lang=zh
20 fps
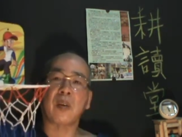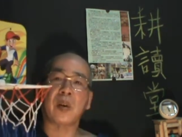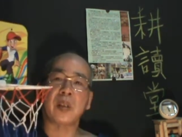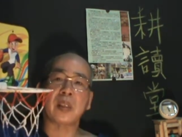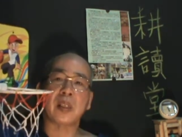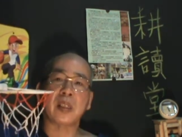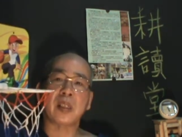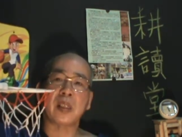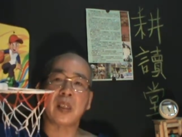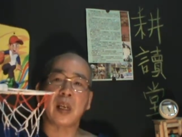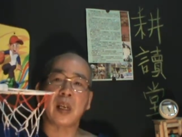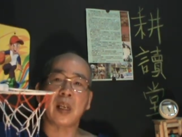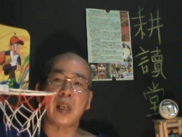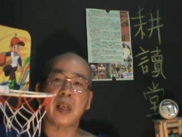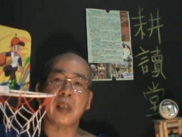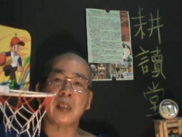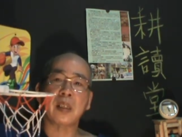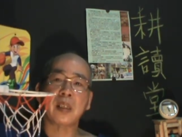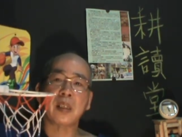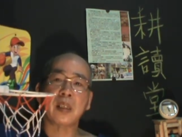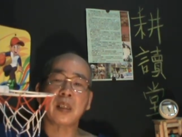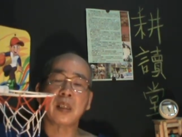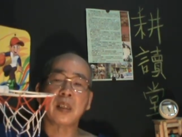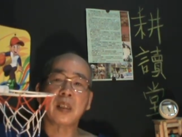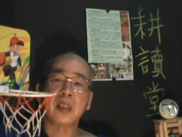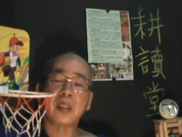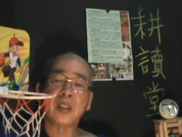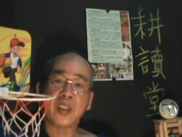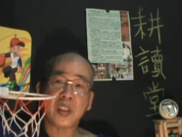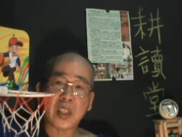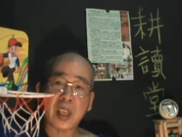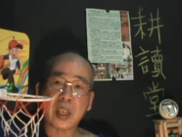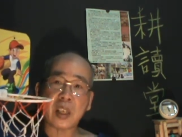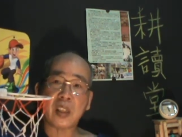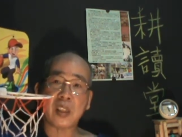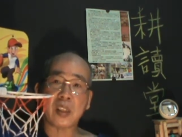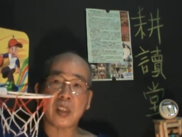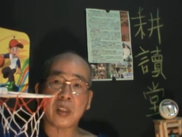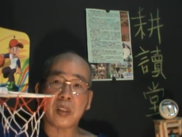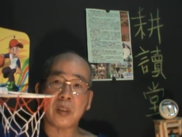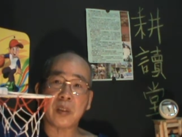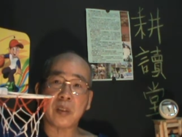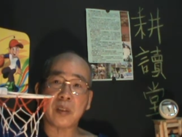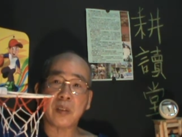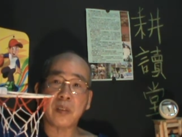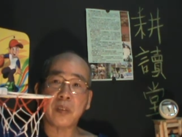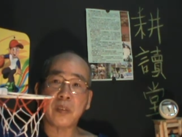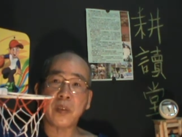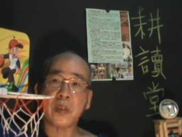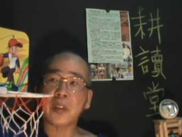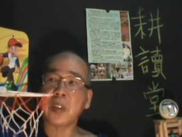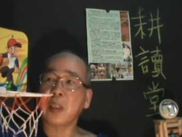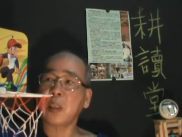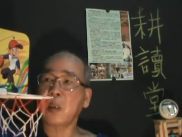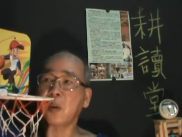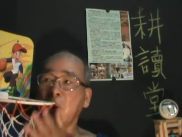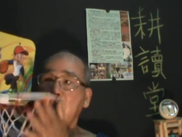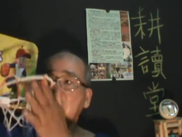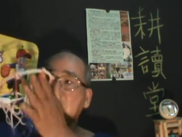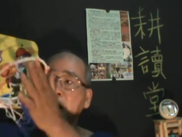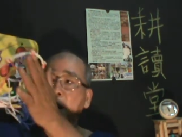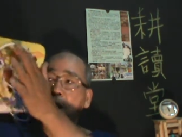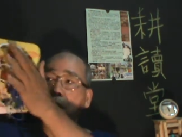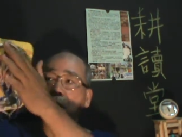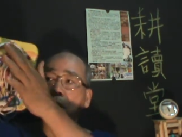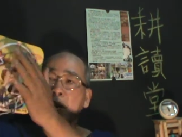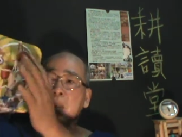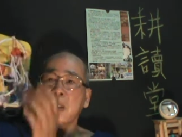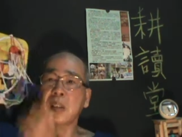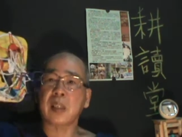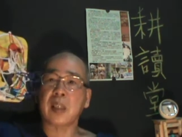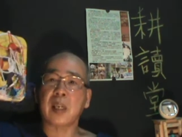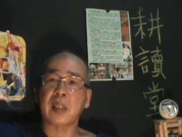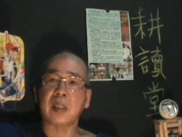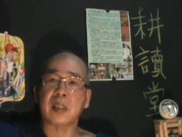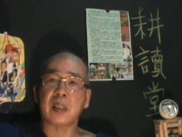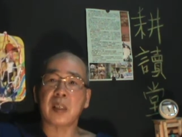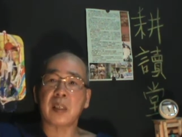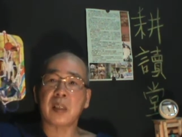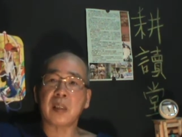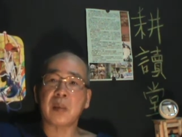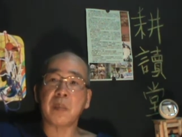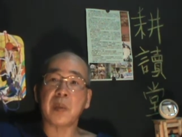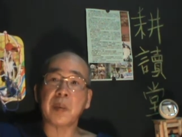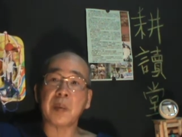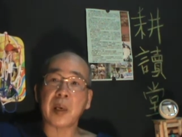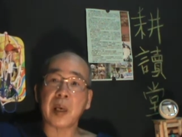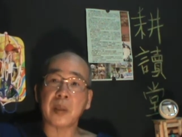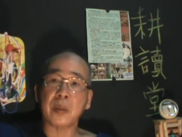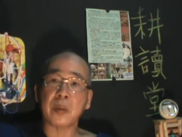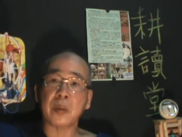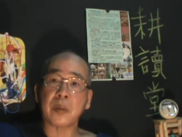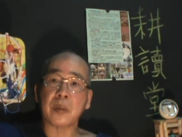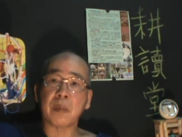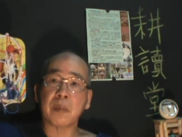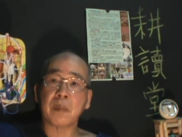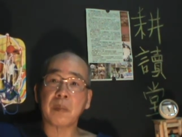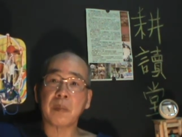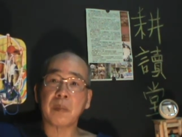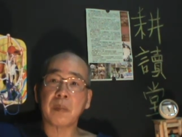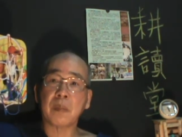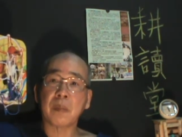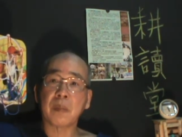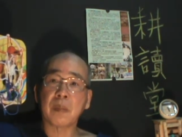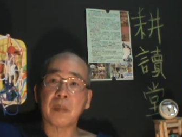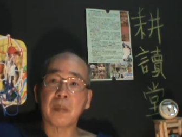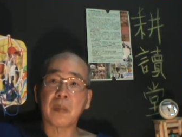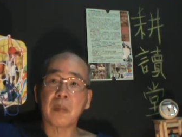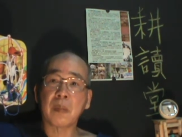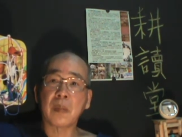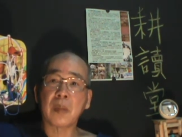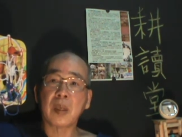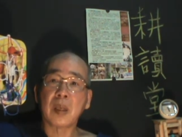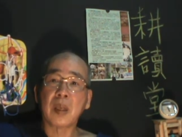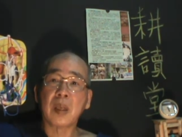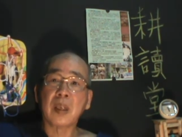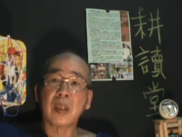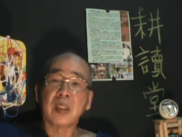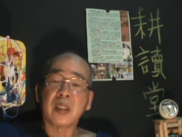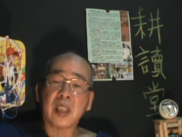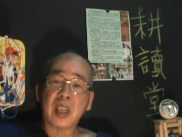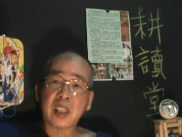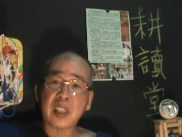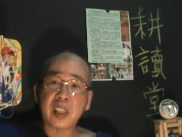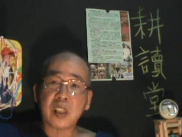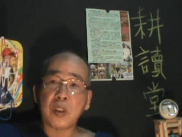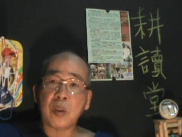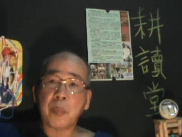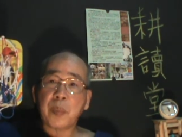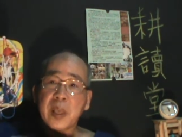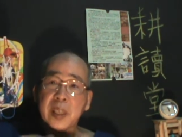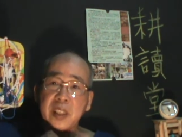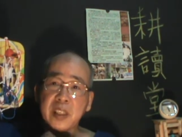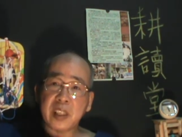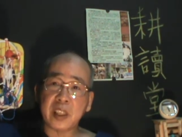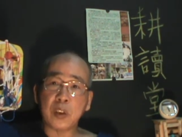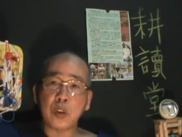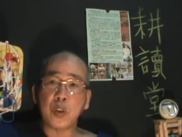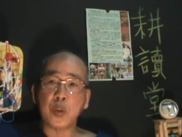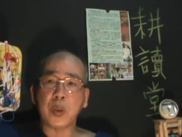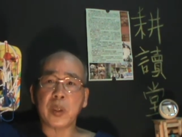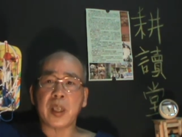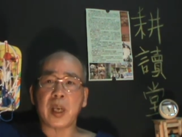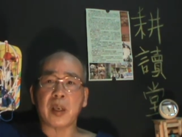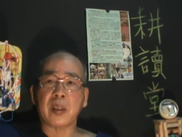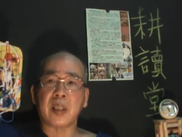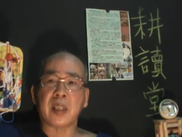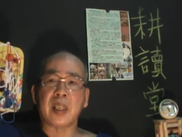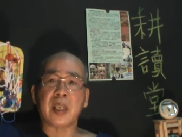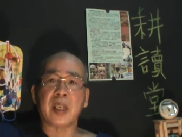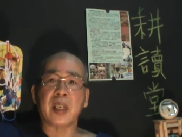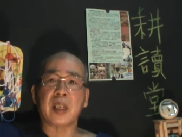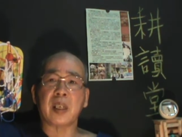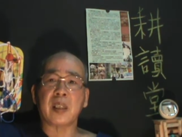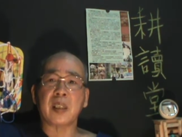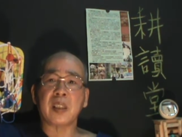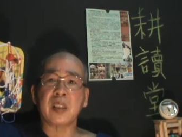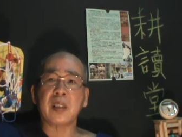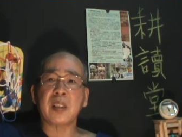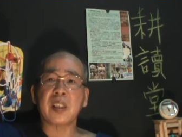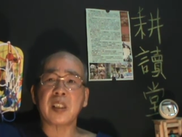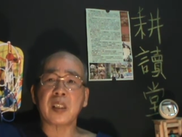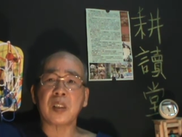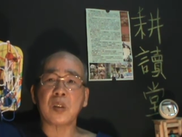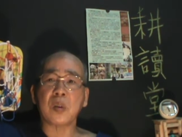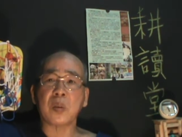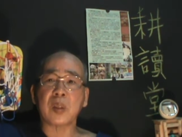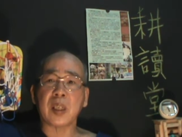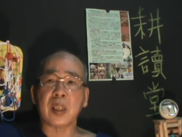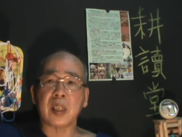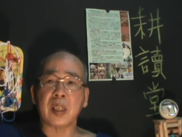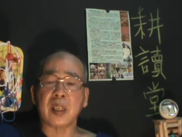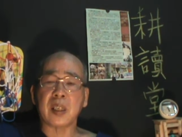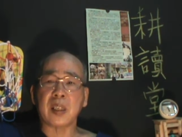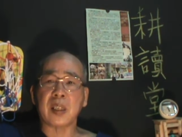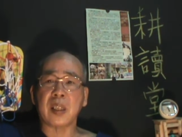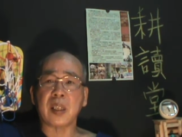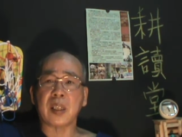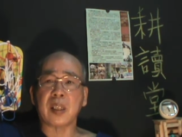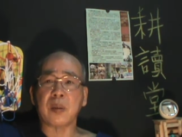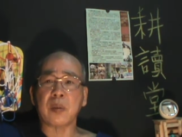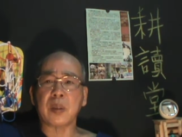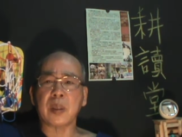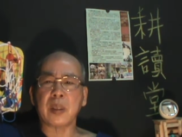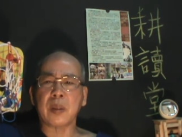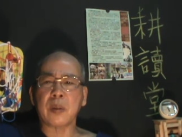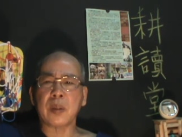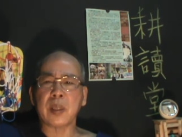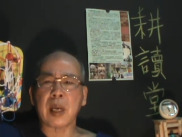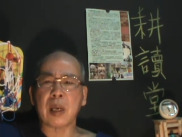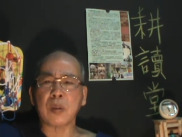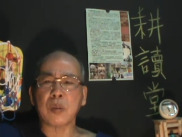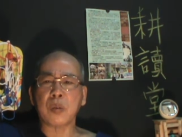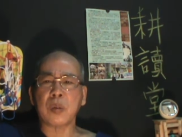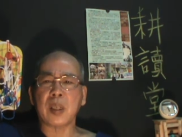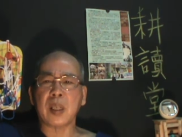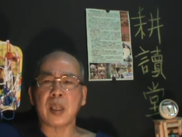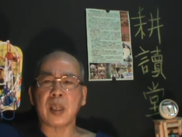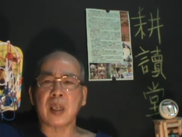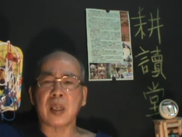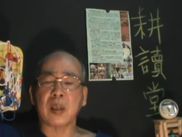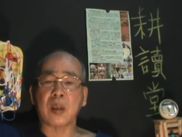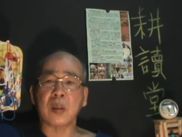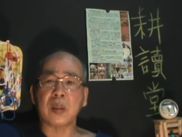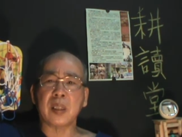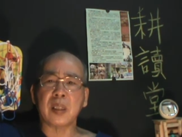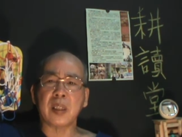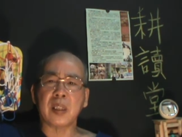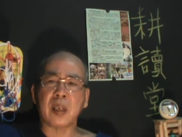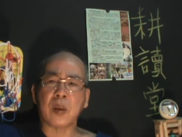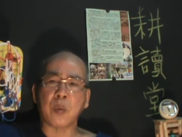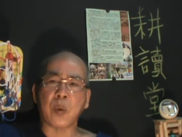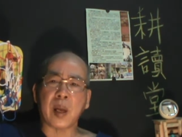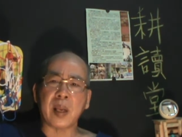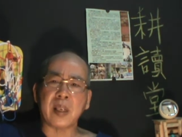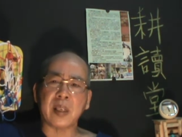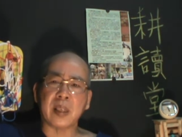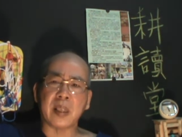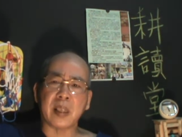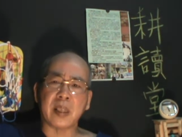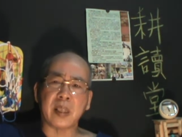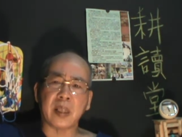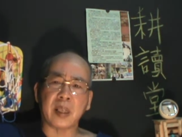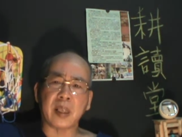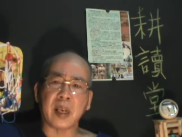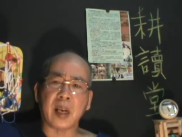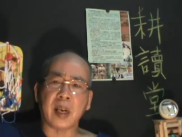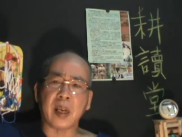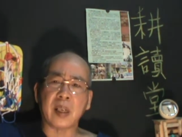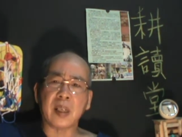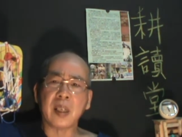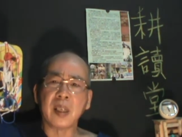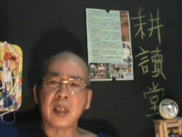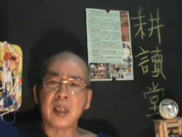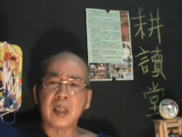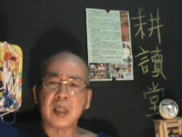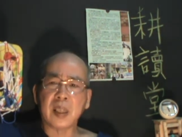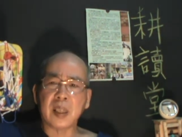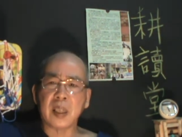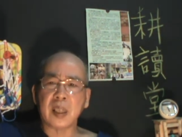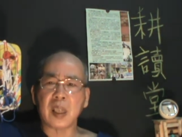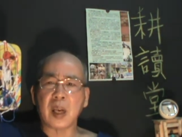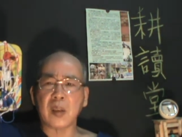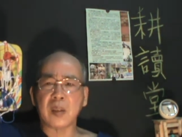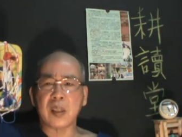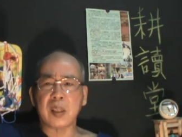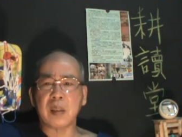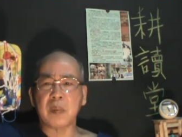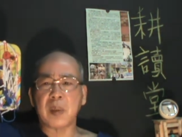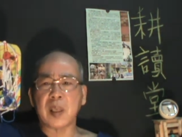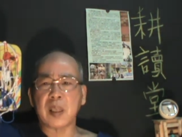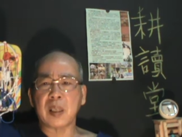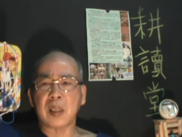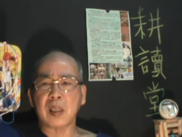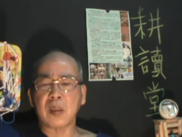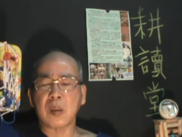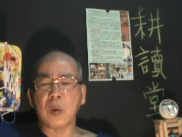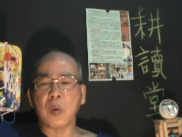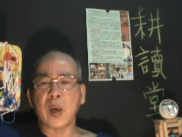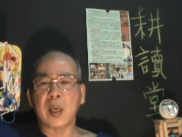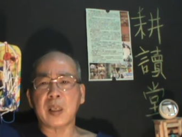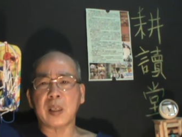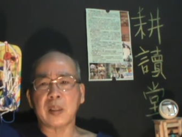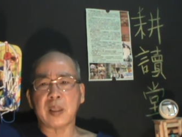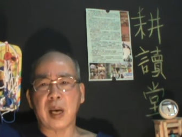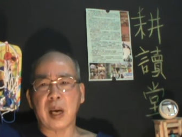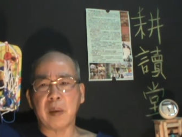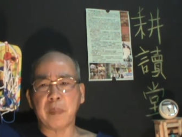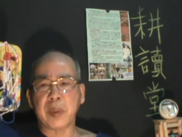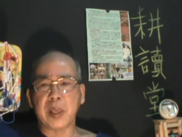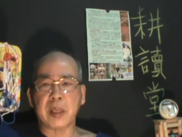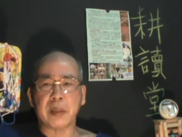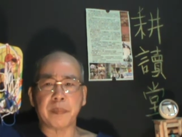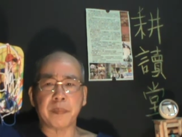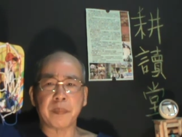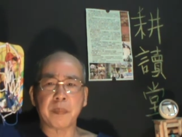筐才下来，你才能使用。否则的话，这篮筐是这样子的，你没办法用。那至于被已经锯掉的那个、已经失踪的那个、那个，我我当初那个那些管理的人哈，那个脑子里面可能都灌着大便。